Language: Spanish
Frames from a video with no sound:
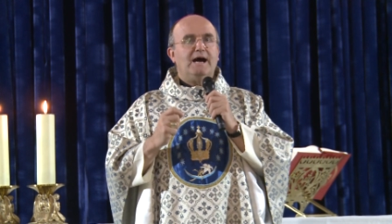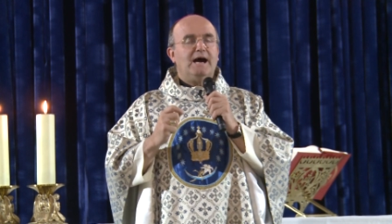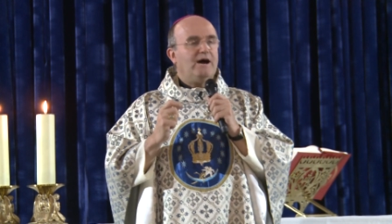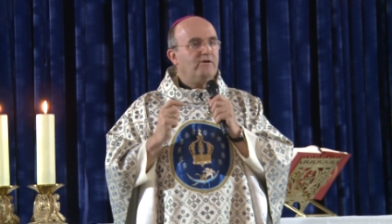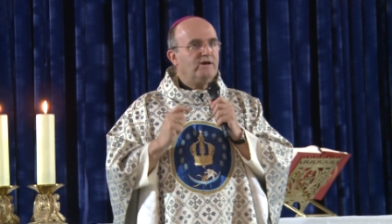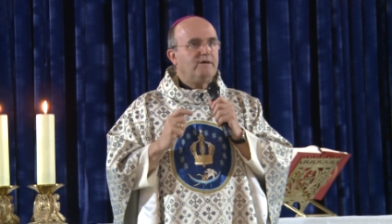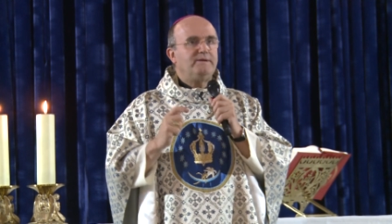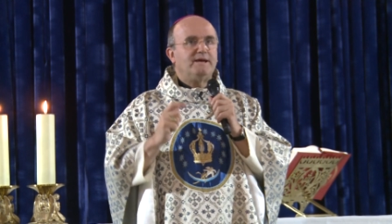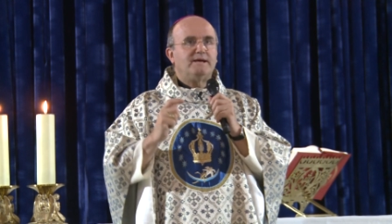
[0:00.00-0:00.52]

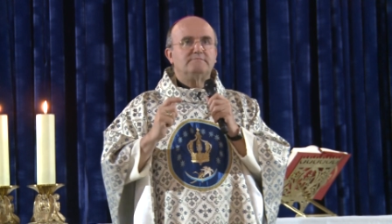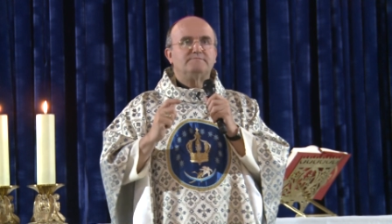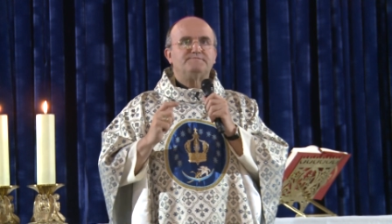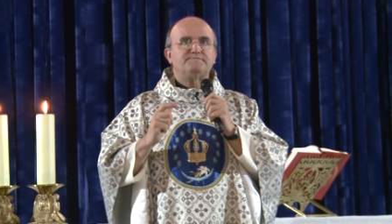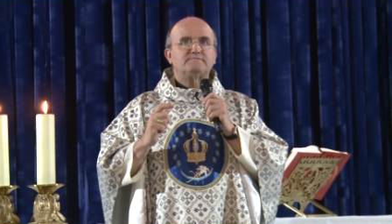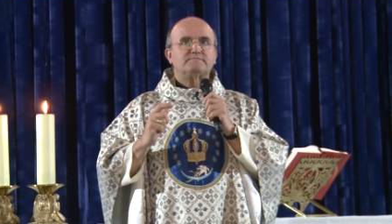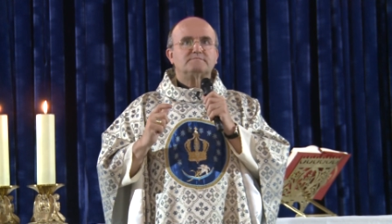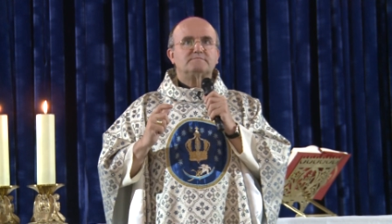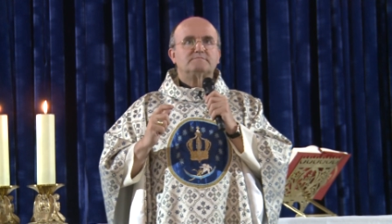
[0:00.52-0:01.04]
Ahora bien,
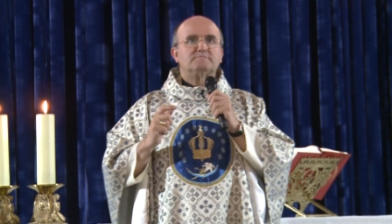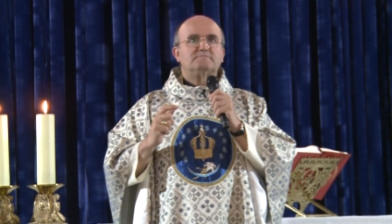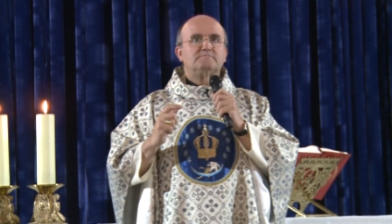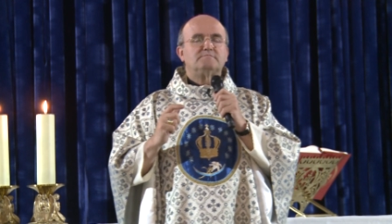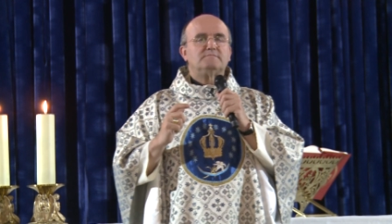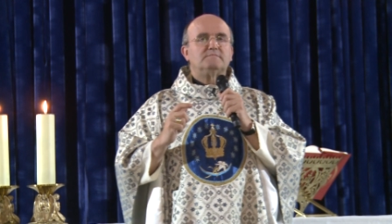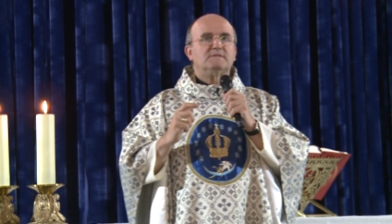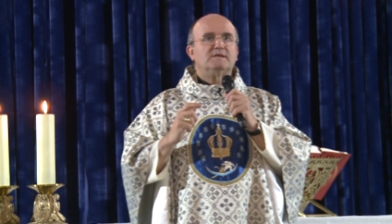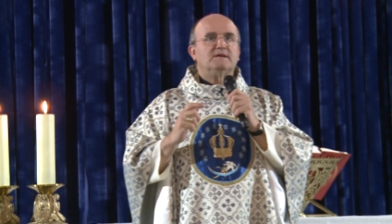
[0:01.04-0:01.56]

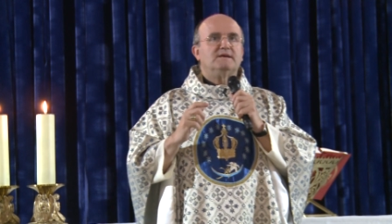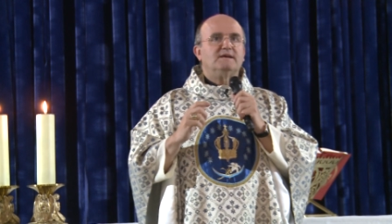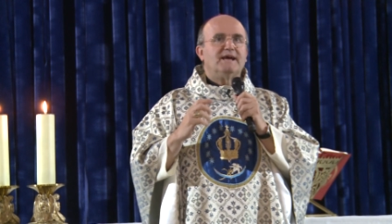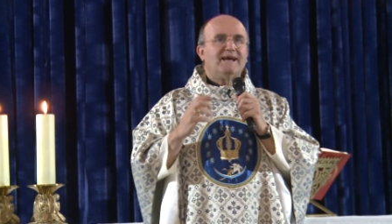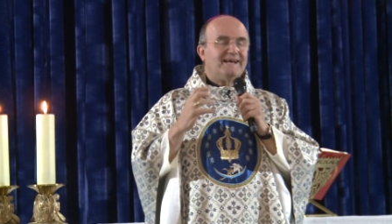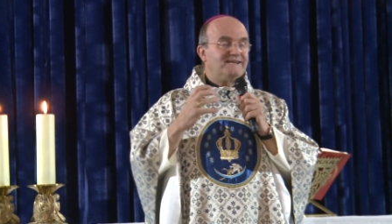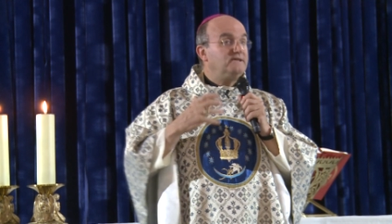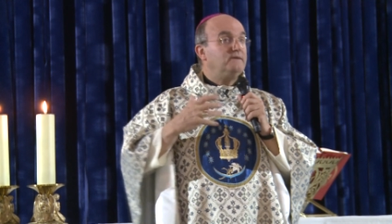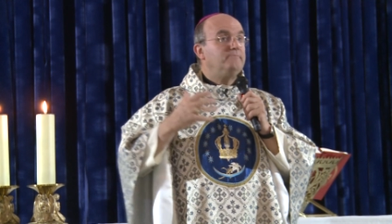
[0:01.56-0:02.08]

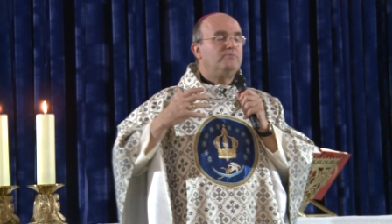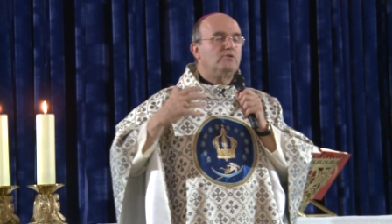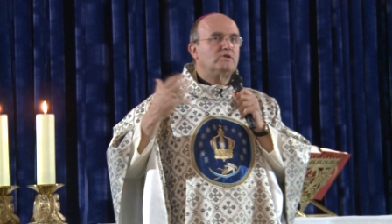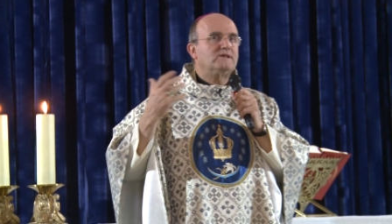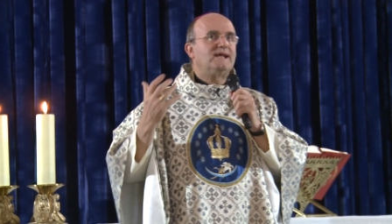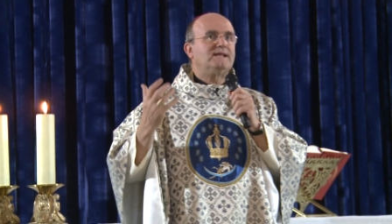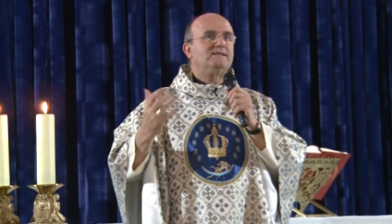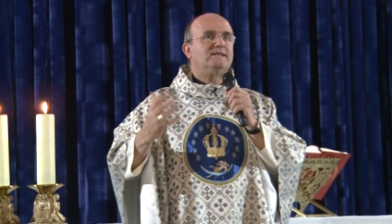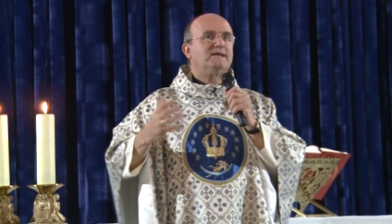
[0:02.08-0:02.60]
es
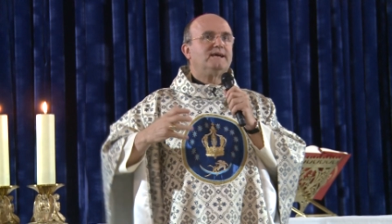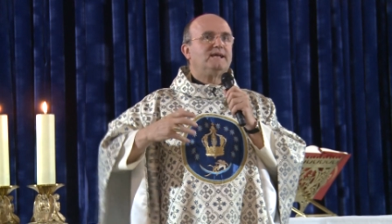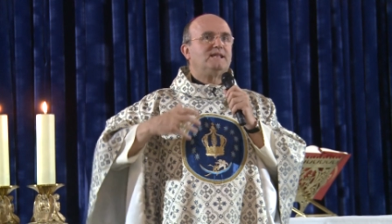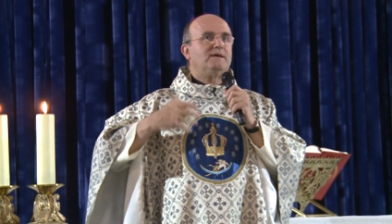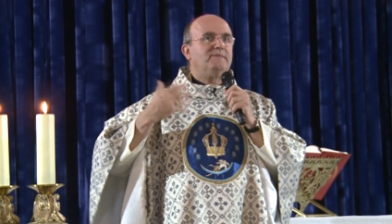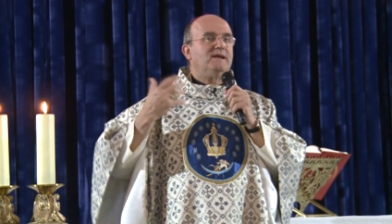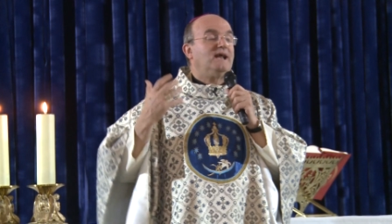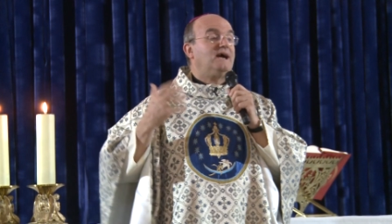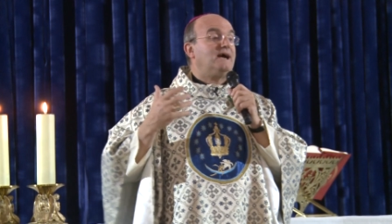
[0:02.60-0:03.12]
importante que
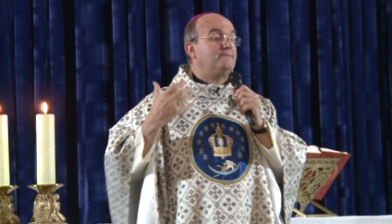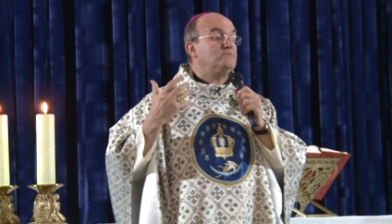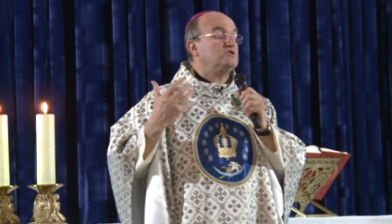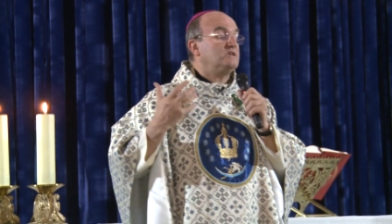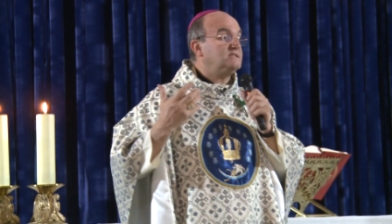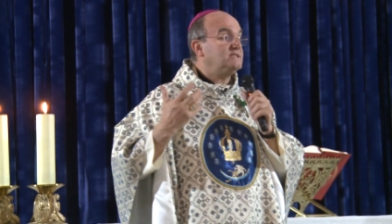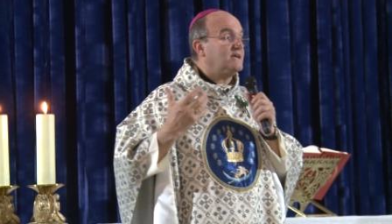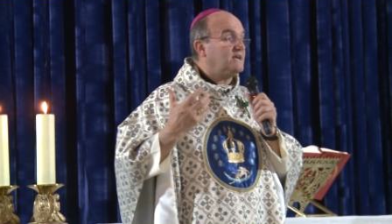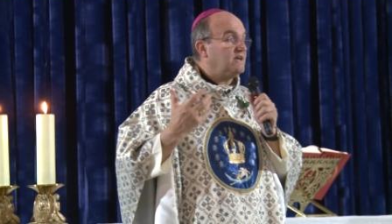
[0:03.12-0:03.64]
también hagamos
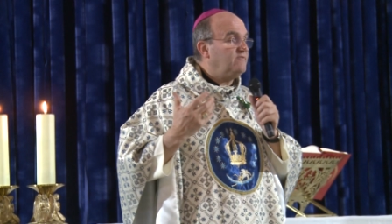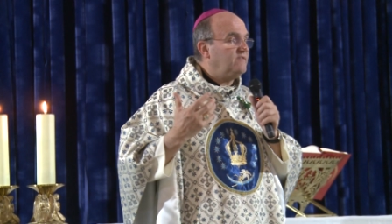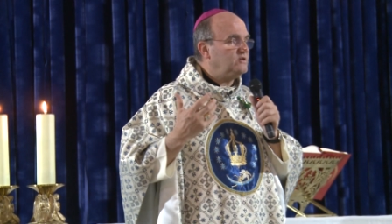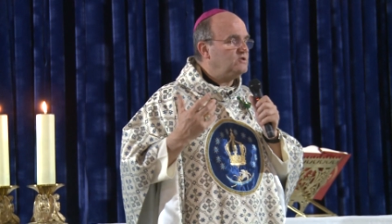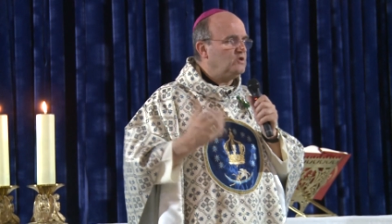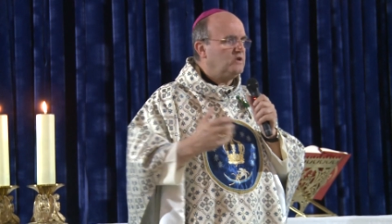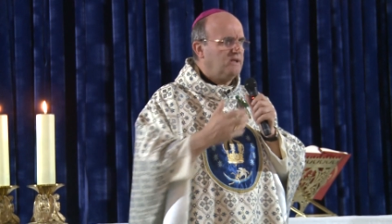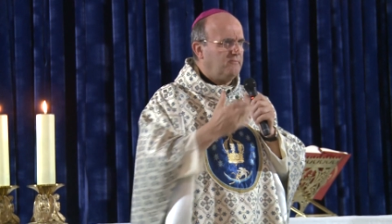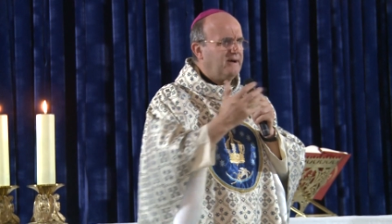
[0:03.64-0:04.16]
esta
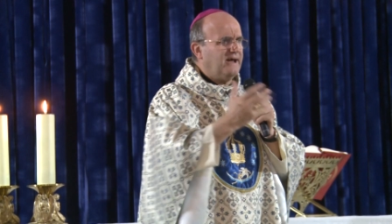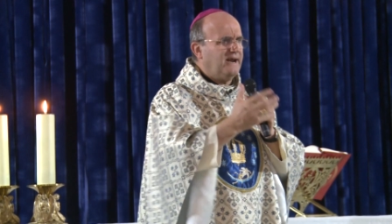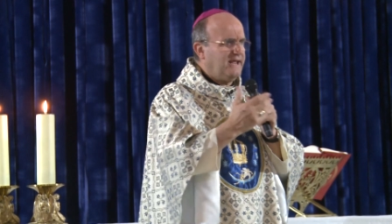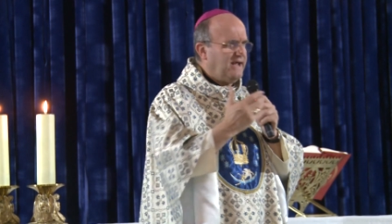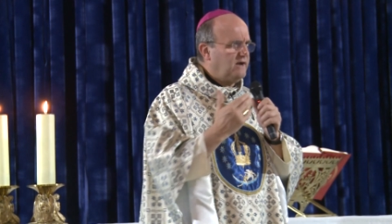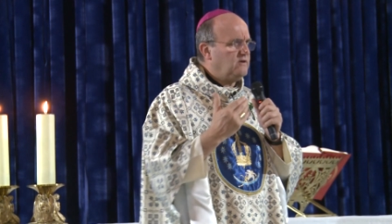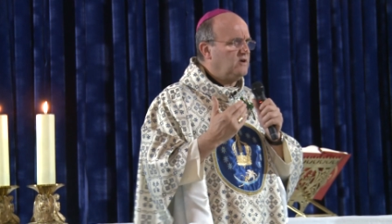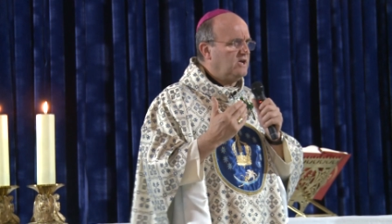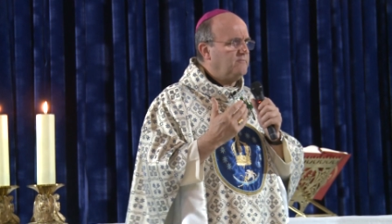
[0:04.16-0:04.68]
reflexión y
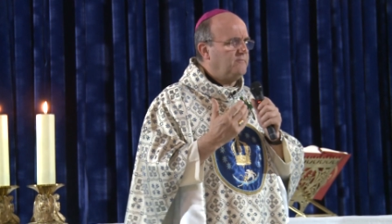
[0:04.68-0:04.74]
María,